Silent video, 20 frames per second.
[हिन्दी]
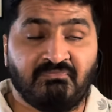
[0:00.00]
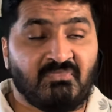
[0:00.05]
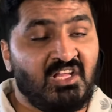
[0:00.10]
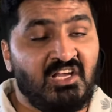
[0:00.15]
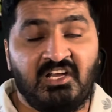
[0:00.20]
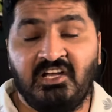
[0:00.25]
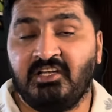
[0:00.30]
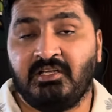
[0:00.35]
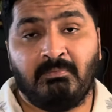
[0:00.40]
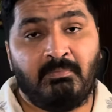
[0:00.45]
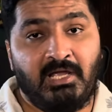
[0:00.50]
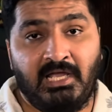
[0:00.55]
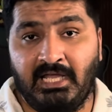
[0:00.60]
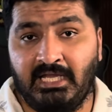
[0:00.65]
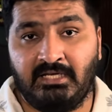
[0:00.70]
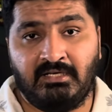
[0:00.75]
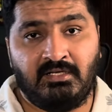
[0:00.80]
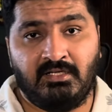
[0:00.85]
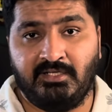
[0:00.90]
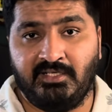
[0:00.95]

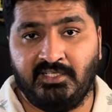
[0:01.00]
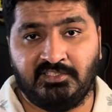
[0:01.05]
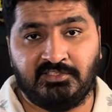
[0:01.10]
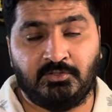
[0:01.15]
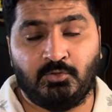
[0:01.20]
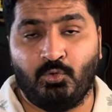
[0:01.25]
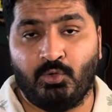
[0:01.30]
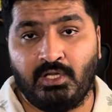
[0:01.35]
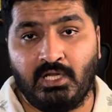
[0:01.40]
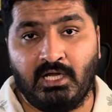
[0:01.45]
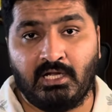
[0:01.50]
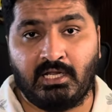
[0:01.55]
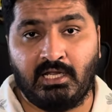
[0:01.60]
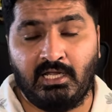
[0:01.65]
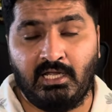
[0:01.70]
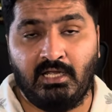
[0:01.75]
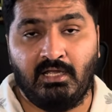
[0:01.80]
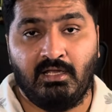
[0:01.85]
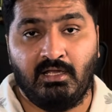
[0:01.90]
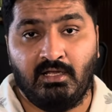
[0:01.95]
हिटमैन इस दुनिया
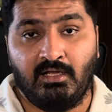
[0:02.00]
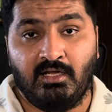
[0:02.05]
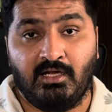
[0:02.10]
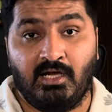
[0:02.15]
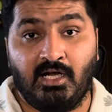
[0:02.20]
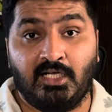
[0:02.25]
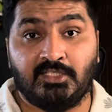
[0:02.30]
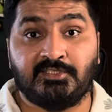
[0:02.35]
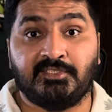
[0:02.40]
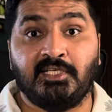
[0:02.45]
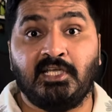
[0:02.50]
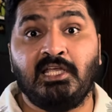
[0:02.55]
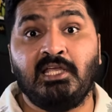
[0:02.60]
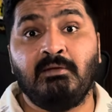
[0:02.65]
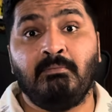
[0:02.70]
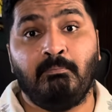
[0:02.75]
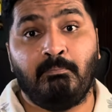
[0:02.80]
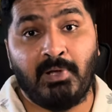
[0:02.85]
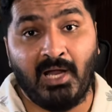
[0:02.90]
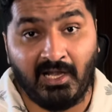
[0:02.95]
के
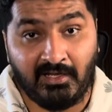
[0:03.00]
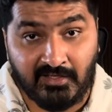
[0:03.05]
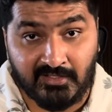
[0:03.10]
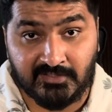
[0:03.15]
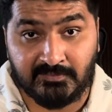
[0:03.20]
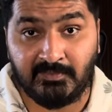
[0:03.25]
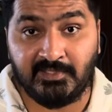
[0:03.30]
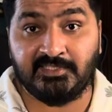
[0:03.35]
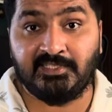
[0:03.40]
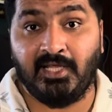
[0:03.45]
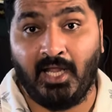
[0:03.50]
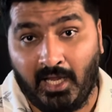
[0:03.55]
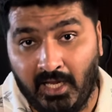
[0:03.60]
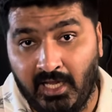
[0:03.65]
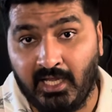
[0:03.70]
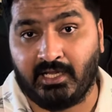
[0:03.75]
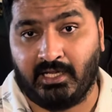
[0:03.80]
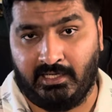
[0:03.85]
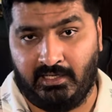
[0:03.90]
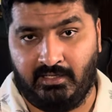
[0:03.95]
अजीम बैटर्स में से
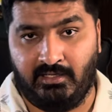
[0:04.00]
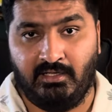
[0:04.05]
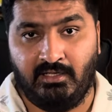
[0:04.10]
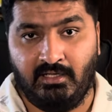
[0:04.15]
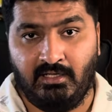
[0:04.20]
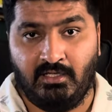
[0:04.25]
एक हैं